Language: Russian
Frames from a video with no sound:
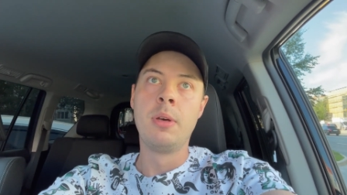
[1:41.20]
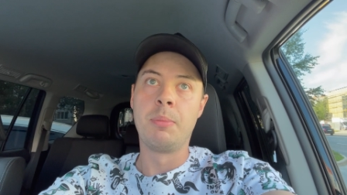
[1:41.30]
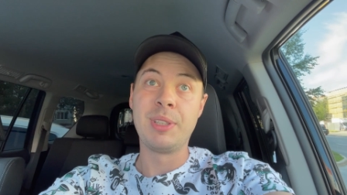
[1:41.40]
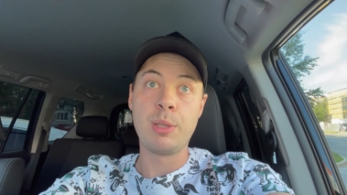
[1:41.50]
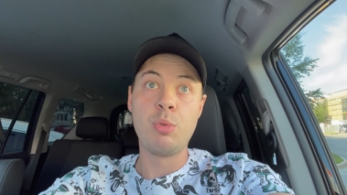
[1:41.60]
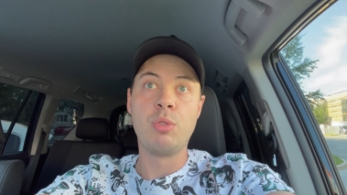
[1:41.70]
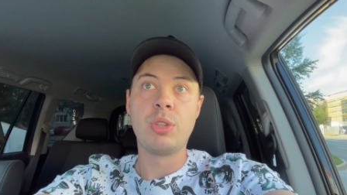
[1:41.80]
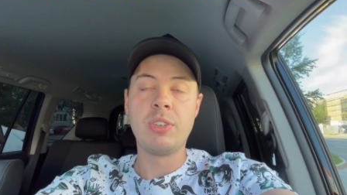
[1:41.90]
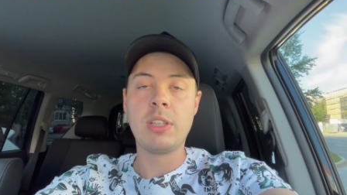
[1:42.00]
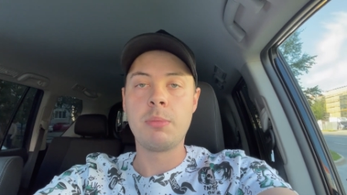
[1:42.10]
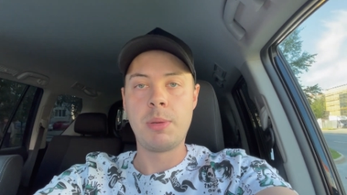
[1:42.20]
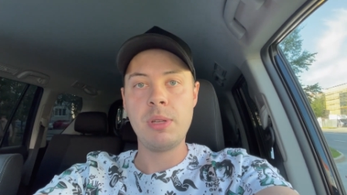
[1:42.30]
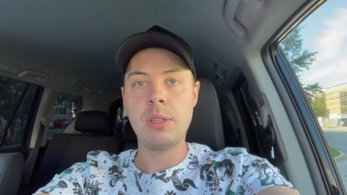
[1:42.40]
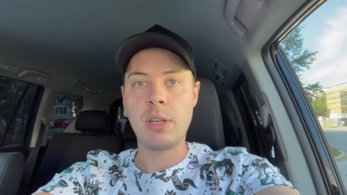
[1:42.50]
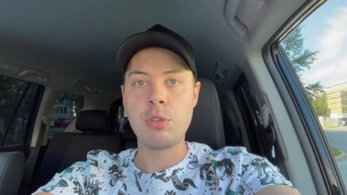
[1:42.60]
Поэтому вот в этот
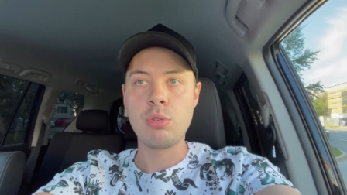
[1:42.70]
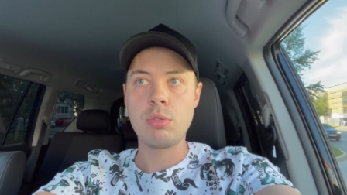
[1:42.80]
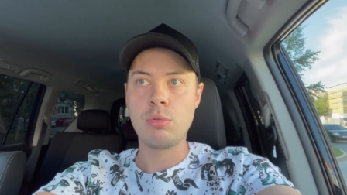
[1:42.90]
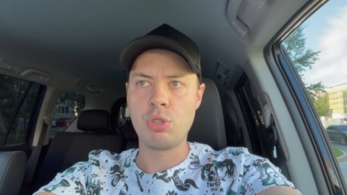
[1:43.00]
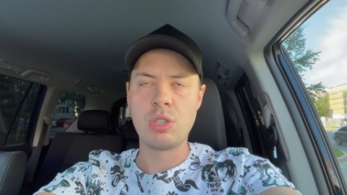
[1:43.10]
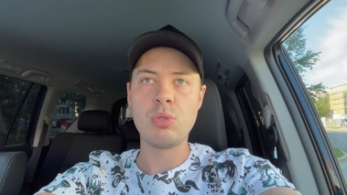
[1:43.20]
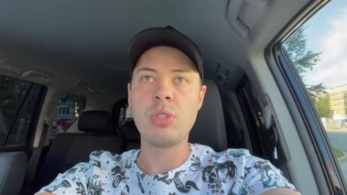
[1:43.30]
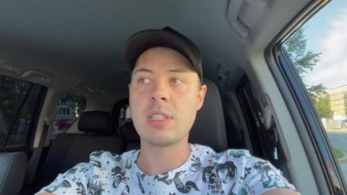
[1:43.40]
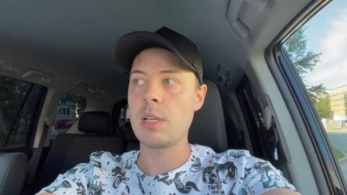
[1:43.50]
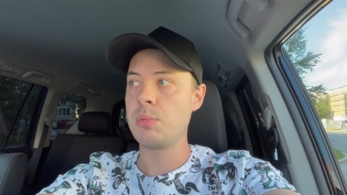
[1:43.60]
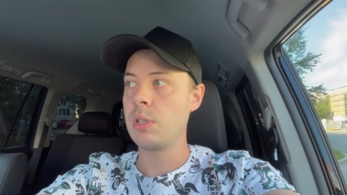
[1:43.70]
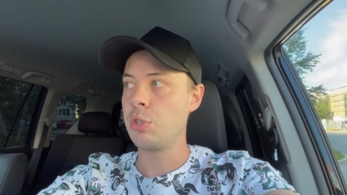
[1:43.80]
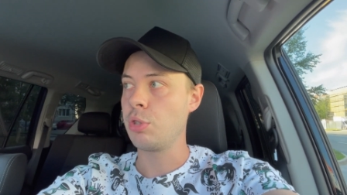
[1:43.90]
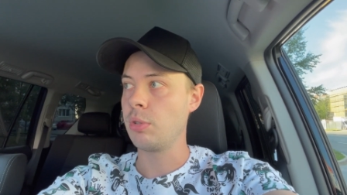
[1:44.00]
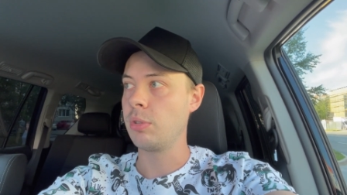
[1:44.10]
момент я и чувствую жизнь. Ну, и на самом деле
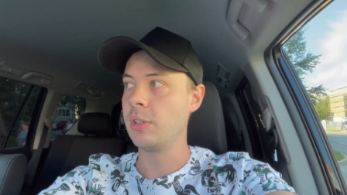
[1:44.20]
еще